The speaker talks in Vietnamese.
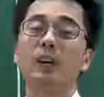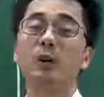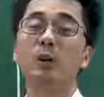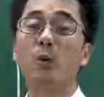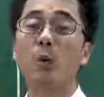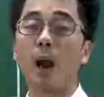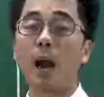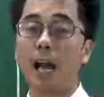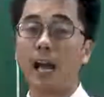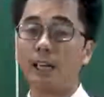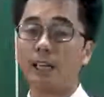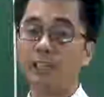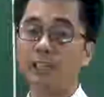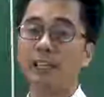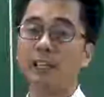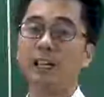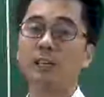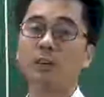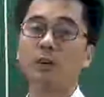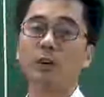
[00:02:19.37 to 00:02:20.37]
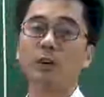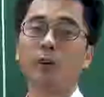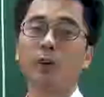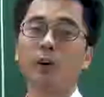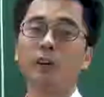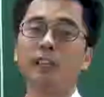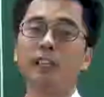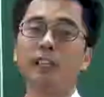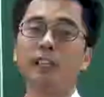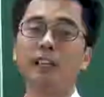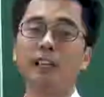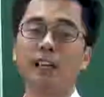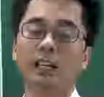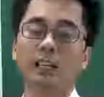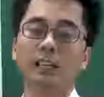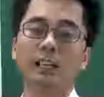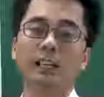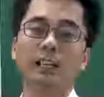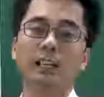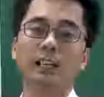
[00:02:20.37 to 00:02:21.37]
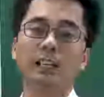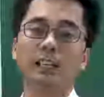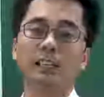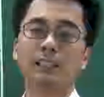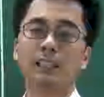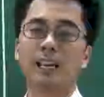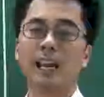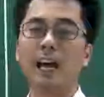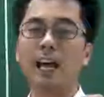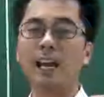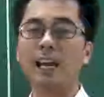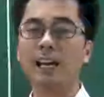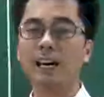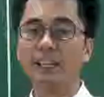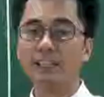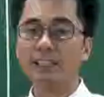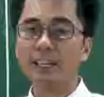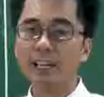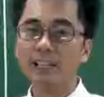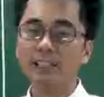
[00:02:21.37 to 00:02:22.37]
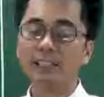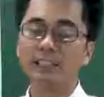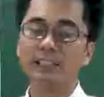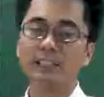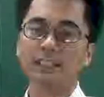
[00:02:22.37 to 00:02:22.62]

quãng đường của nó đi được là lớn nhất